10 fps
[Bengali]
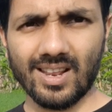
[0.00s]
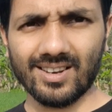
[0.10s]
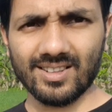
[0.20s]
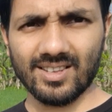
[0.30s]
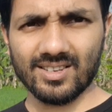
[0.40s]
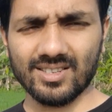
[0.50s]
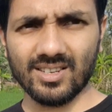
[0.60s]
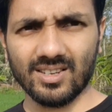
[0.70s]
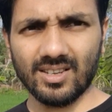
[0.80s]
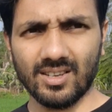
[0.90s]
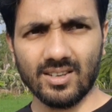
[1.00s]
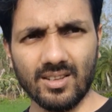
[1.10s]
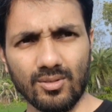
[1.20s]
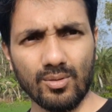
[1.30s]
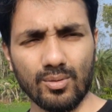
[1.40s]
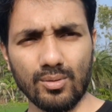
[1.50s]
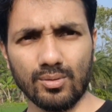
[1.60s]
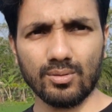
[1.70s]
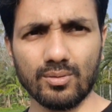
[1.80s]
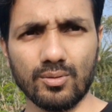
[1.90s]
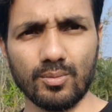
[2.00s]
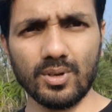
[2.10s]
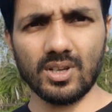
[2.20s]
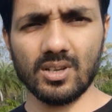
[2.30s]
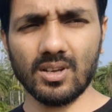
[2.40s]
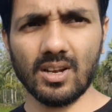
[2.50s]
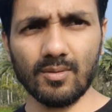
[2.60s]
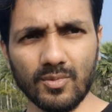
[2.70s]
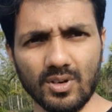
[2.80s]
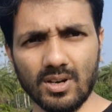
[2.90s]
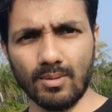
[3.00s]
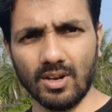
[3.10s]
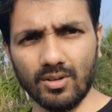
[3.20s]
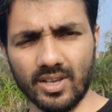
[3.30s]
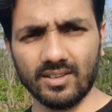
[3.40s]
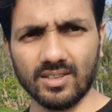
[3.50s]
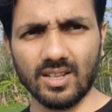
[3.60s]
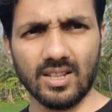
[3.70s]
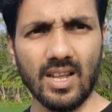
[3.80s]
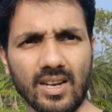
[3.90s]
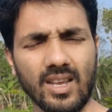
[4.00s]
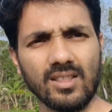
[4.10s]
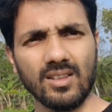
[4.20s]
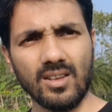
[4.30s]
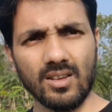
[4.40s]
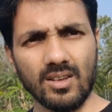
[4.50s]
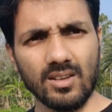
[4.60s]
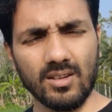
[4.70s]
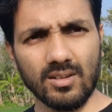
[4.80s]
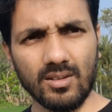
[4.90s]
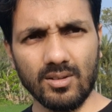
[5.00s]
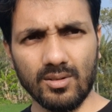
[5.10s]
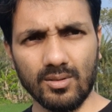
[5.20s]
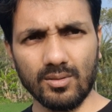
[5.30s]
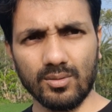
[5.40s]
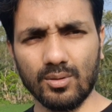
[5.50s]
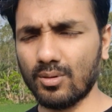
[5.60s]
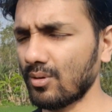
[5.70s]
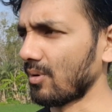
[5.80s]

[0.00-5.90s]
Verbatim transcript: ধান খেতে এসে কিন্তু খুবই আলহামদুলিল্লাহ ভালো হয়ে গেছে তার ধান ক্ষেত তো